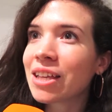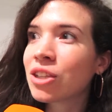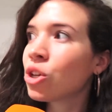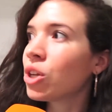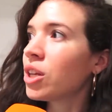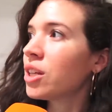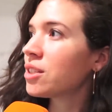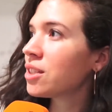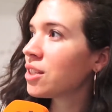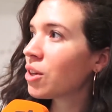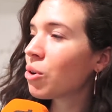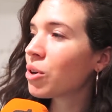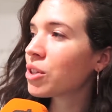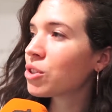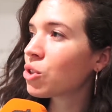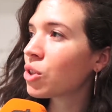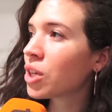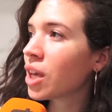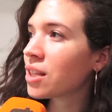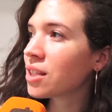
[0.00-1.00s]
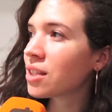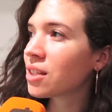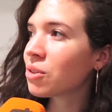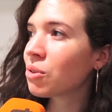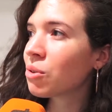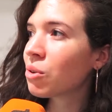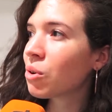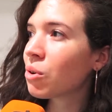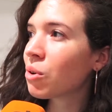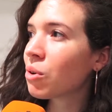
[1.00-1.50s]
yo les digo, estoy
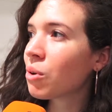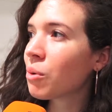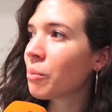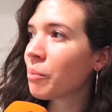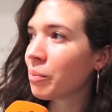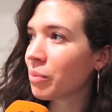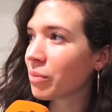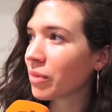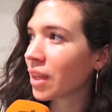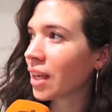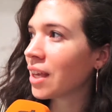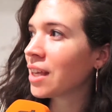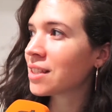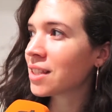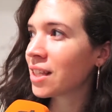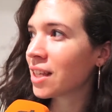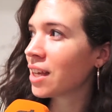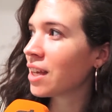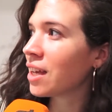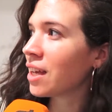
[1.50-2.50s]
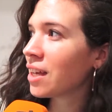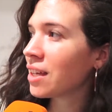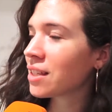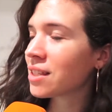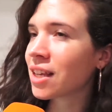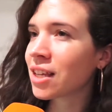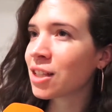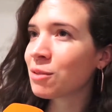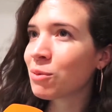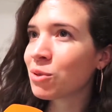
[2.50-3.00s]
haciendo mm,
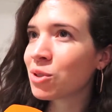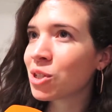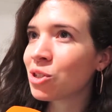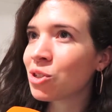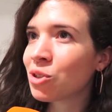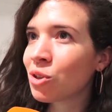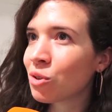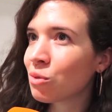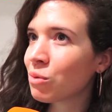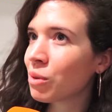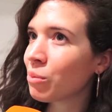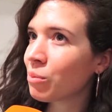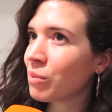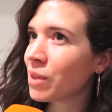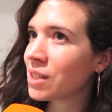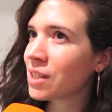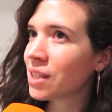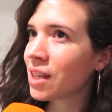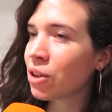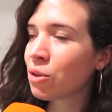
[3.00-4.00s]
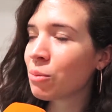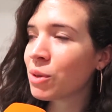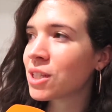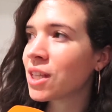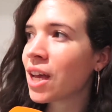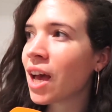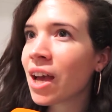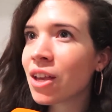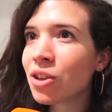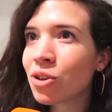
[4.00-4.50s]
esa exposición, investigando, me
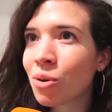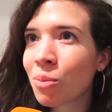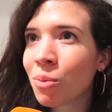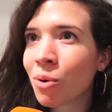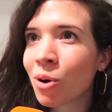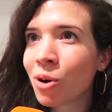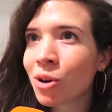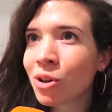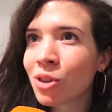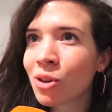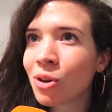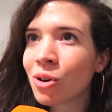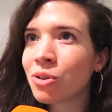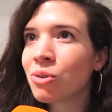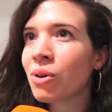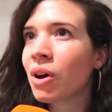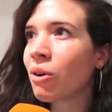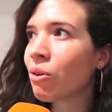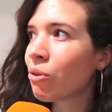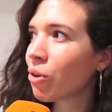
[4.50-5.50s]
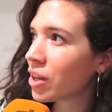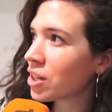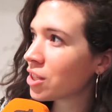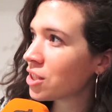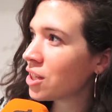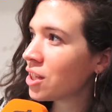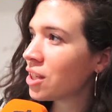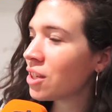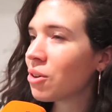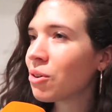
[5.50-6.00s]
dice, ah, yo bordo, yo hago
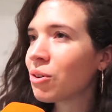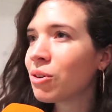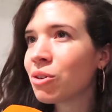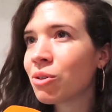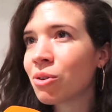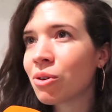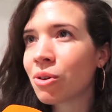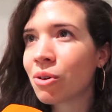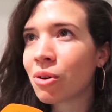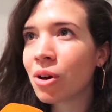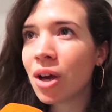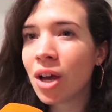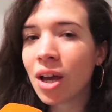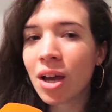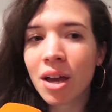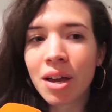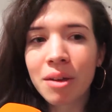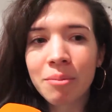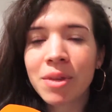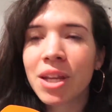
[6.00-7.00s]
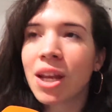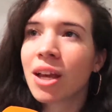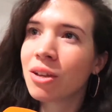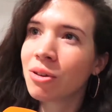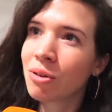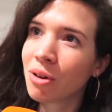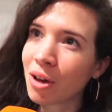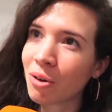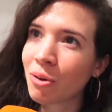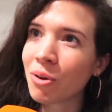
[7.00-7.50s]
ganchillo, yo, mira,
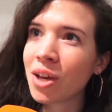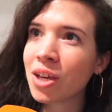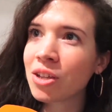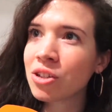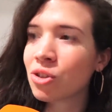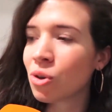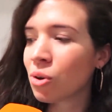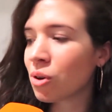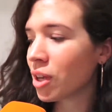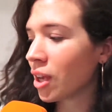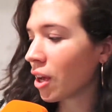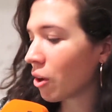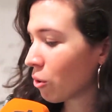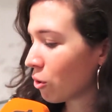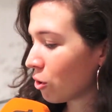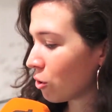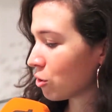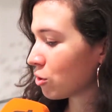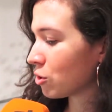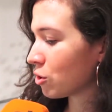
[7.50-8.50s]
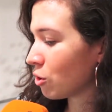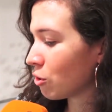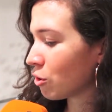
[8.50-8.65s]
yo hago eso y hago los,